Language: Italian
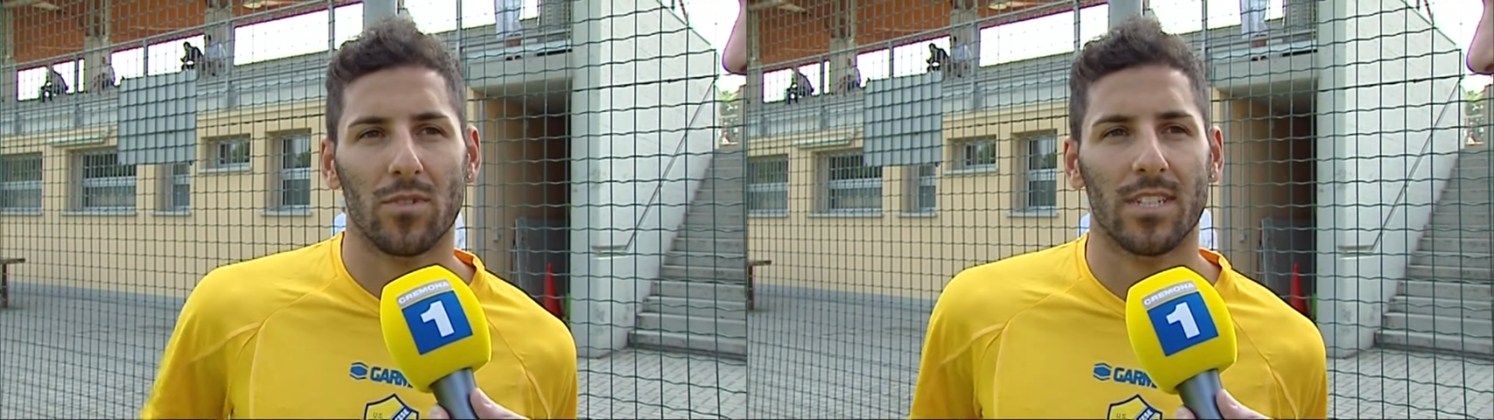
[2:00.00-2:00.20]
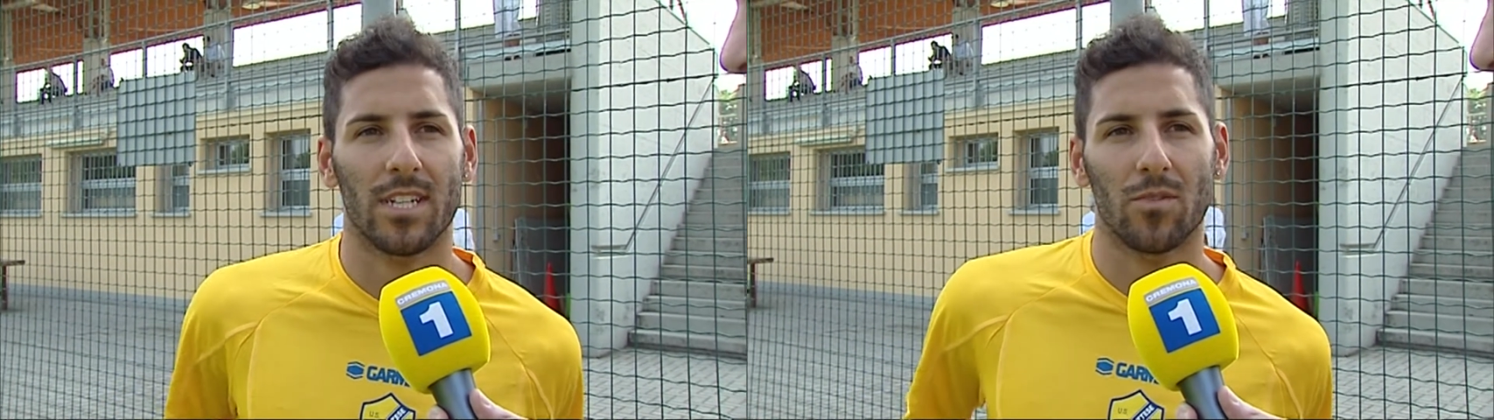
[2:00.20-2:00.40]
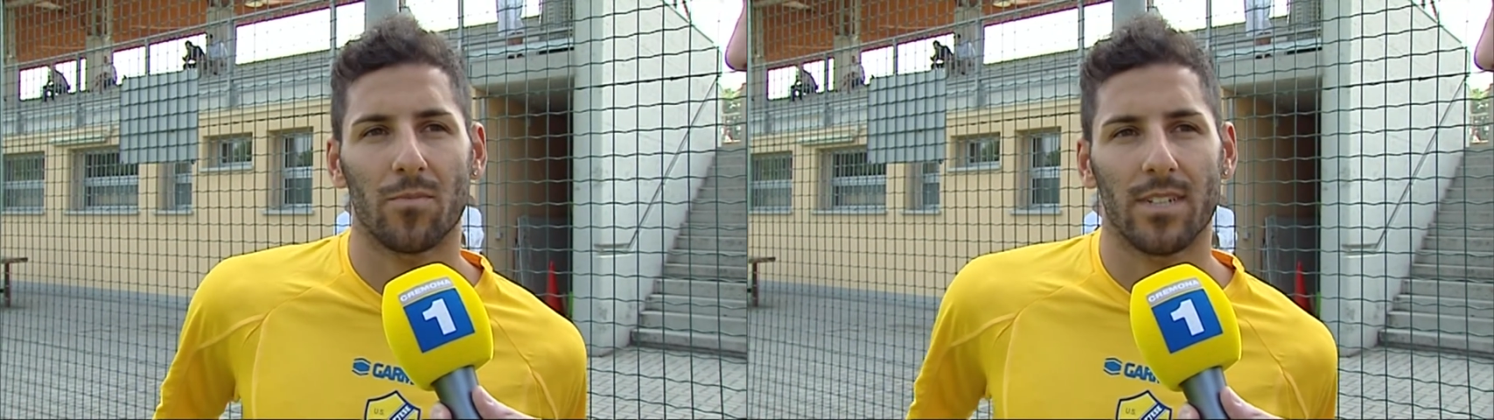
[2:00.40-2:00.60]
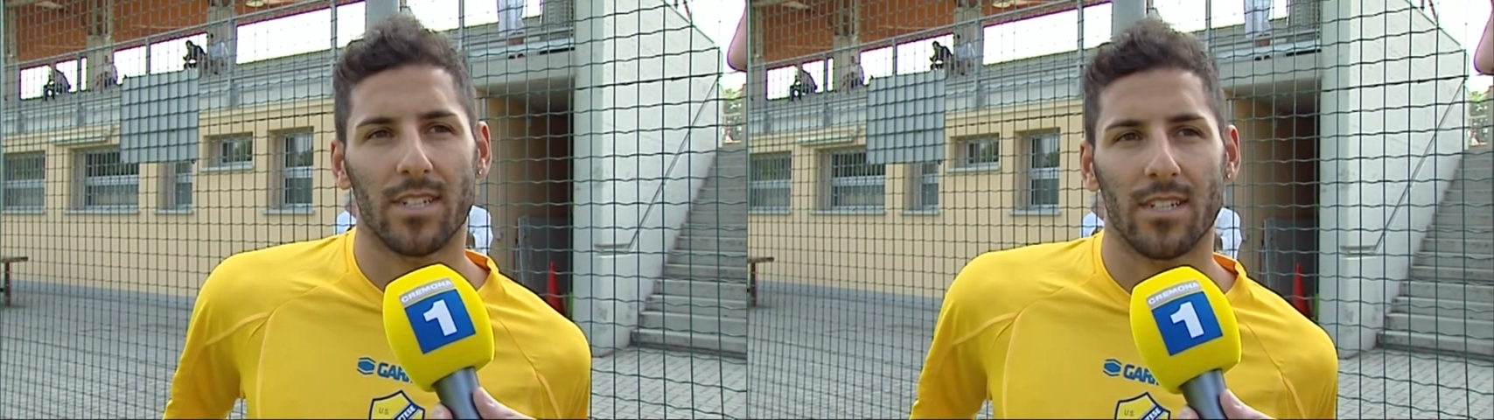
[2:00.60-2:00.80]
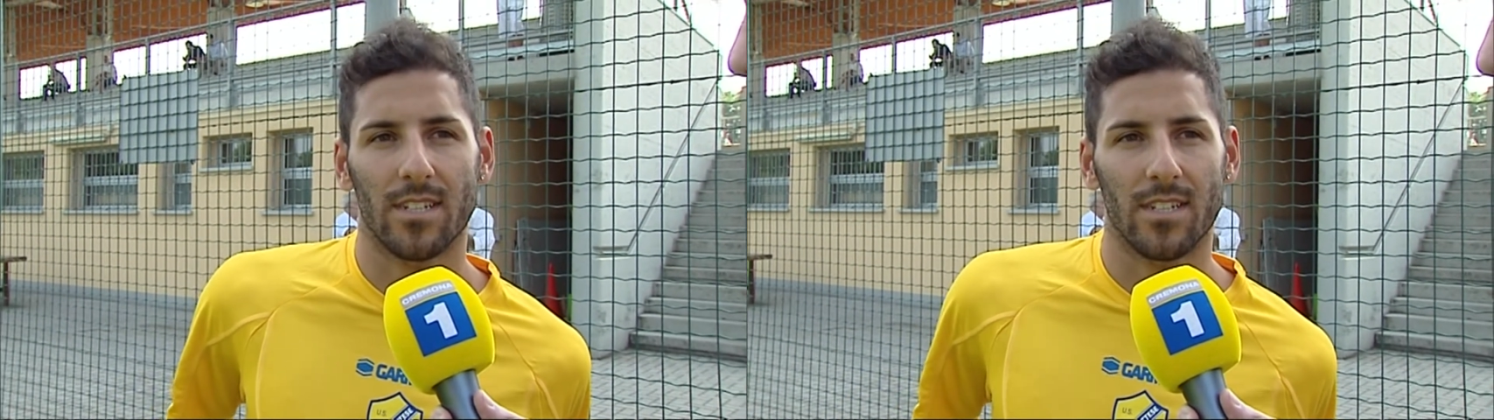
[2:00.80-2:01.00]
quest'anno per
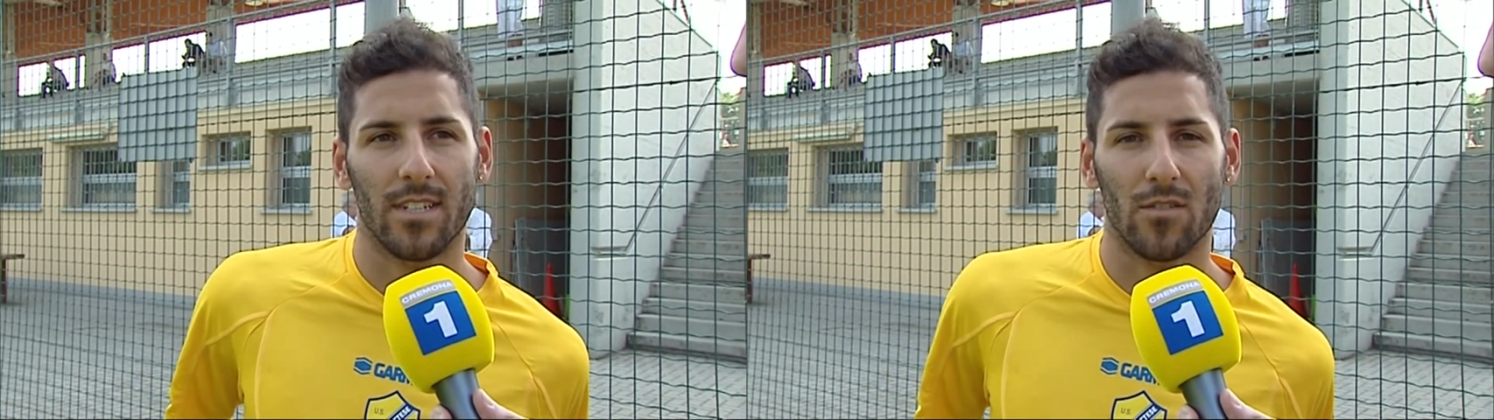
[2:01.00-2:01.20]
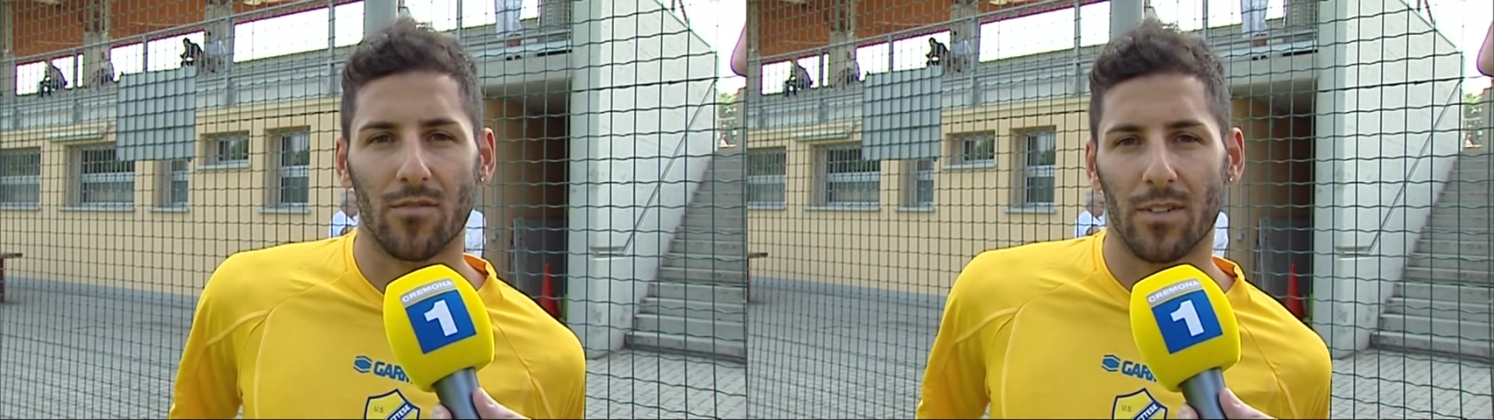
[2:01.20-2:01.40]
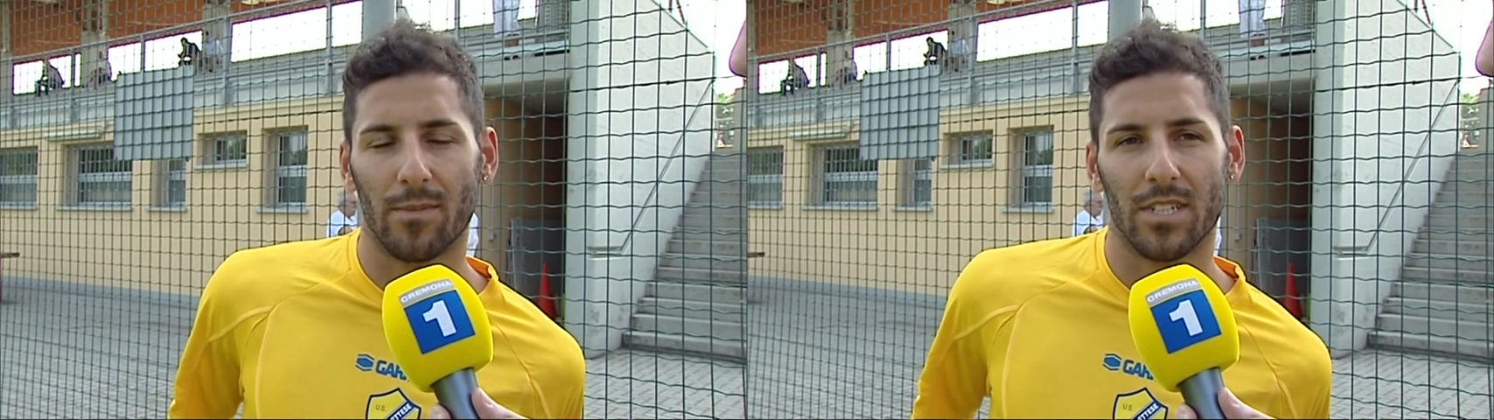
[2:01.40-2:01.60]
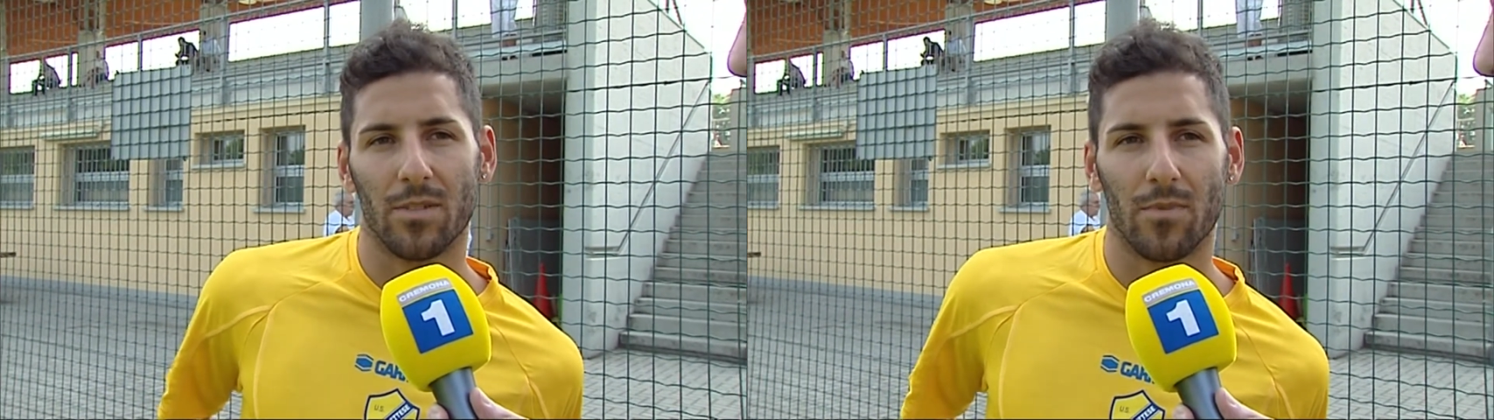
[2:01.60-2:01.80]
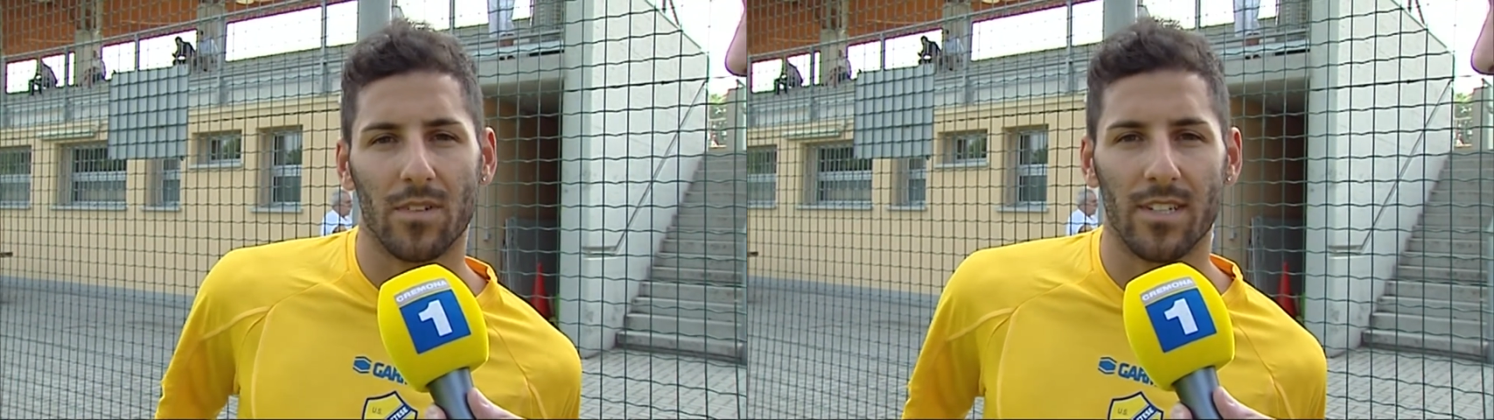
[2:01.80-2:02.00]
eh, riconfermarci
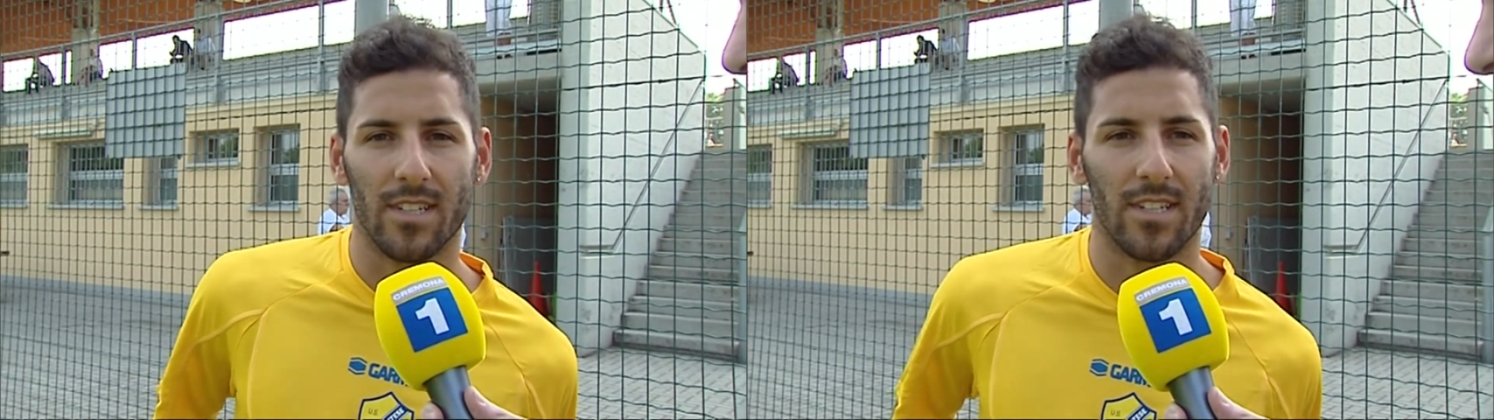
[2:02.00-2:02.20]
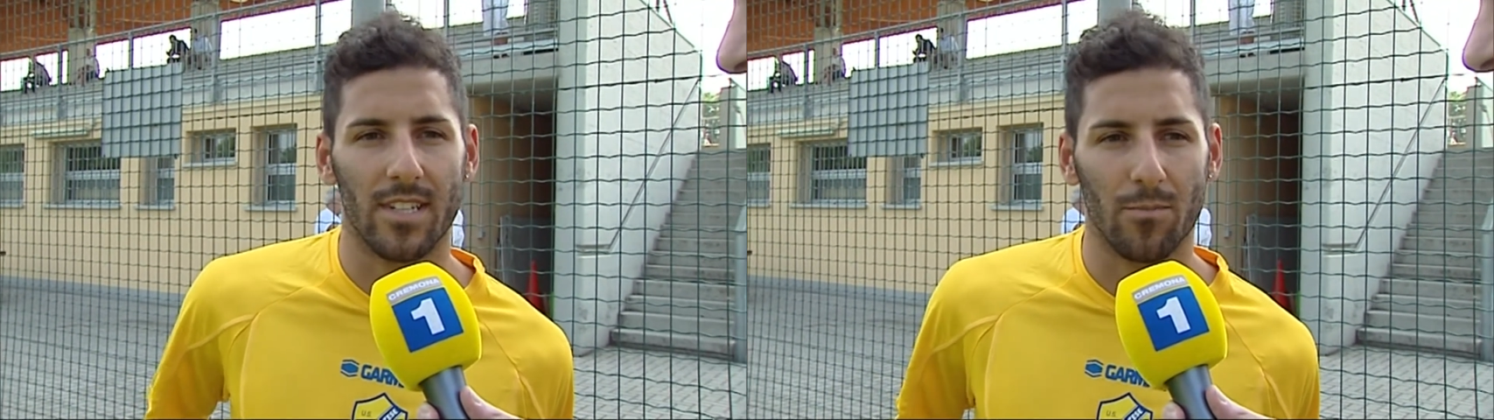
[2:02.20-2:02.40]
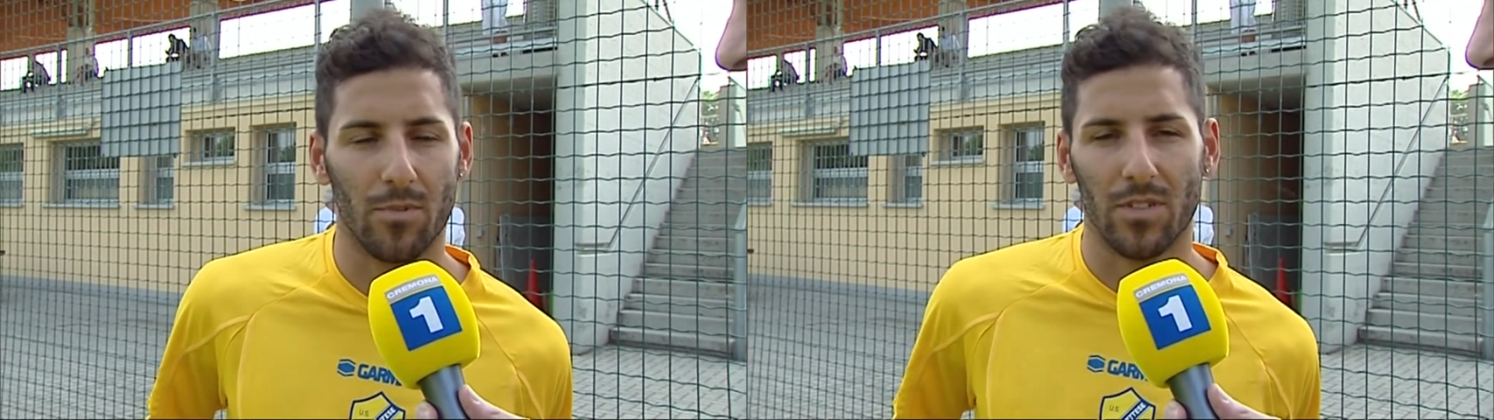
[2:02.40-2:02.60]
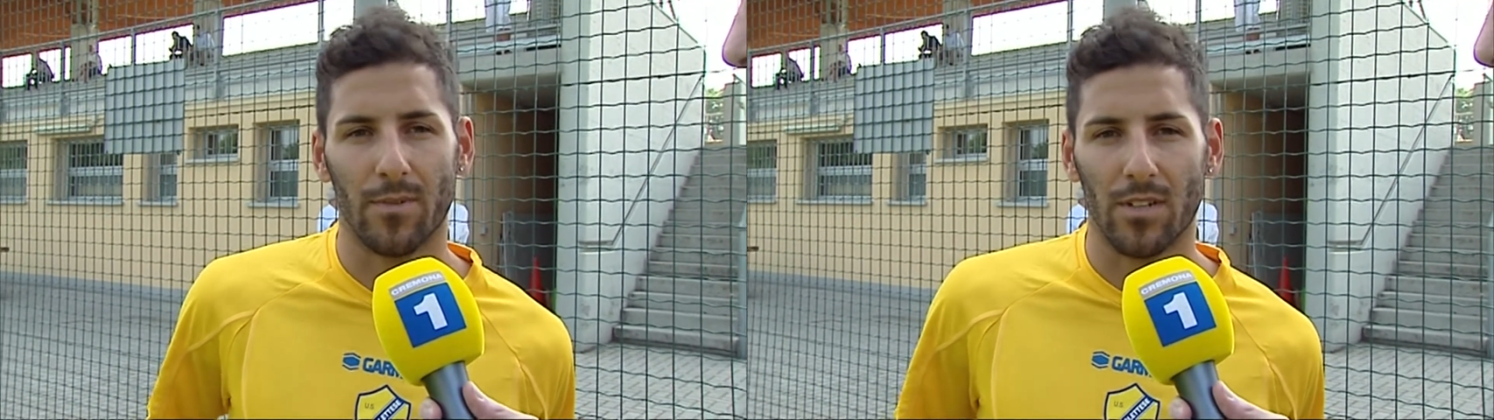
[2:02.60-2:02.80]
poi il prossimo